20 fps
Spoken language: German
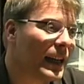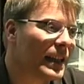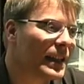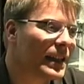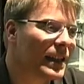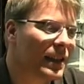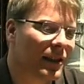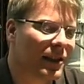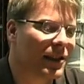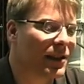
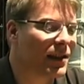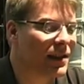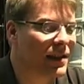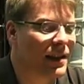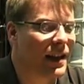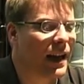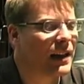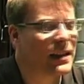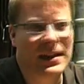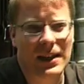ist, es
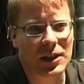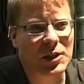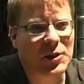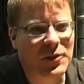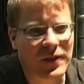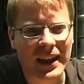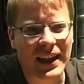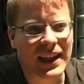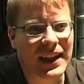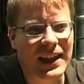ist eine sehr
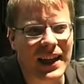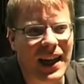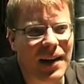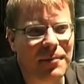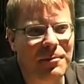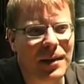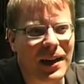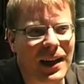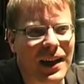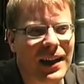schwere
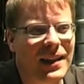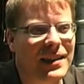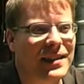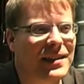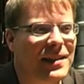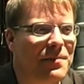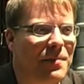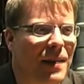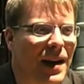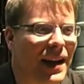Kamera.
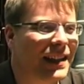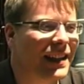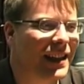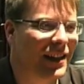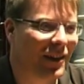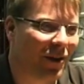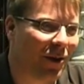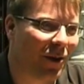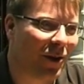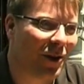Sie macht
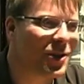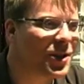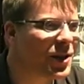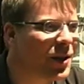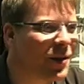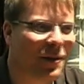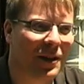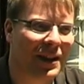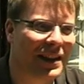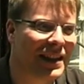
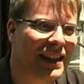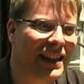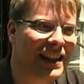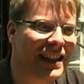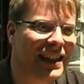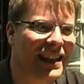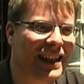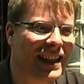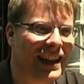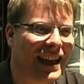Geräusche, was ich
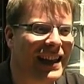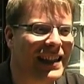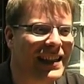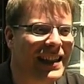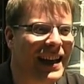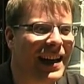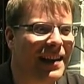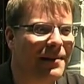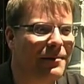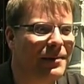nicht gedacht
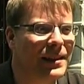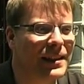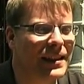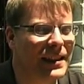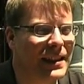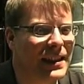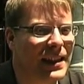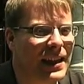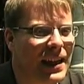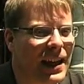habe.
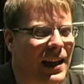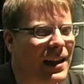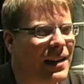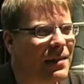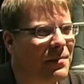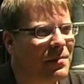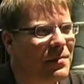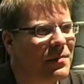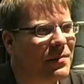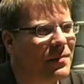
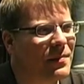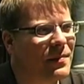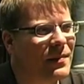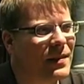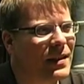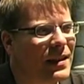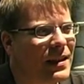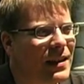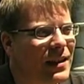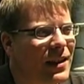Ähm,
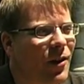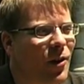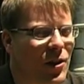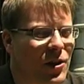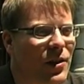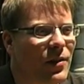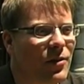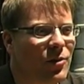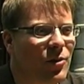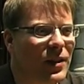
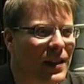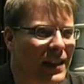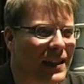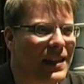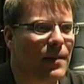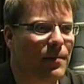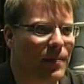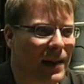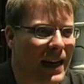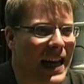Geräusche durch das
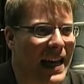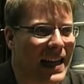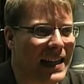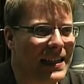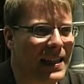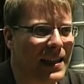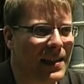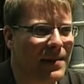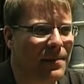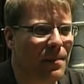
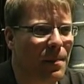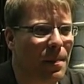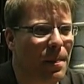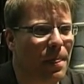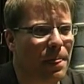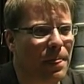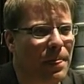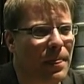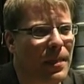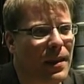Gebläse.
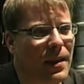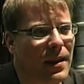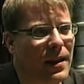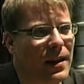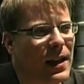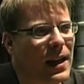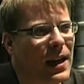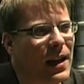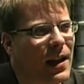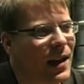
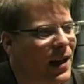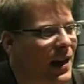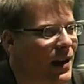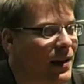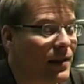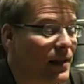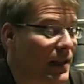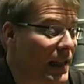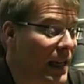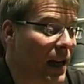
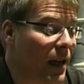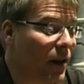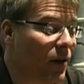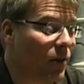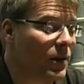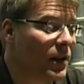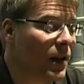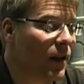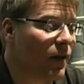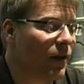Ein sehr
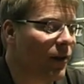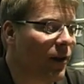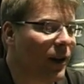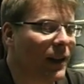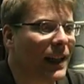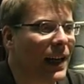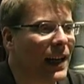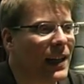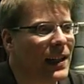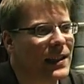großer
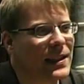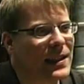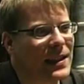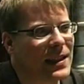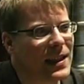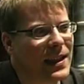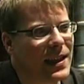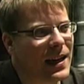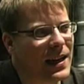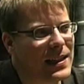Vorteil ist,
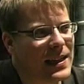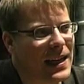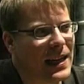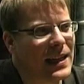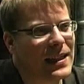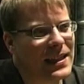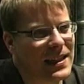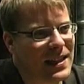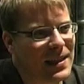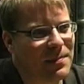die
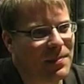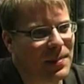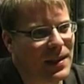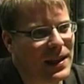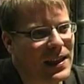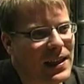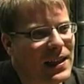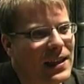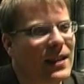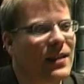Kassetten sind
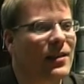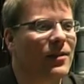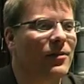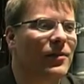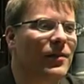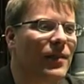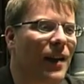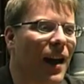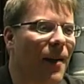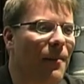billig
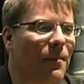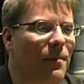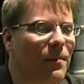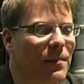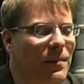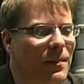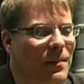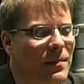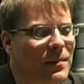und haben,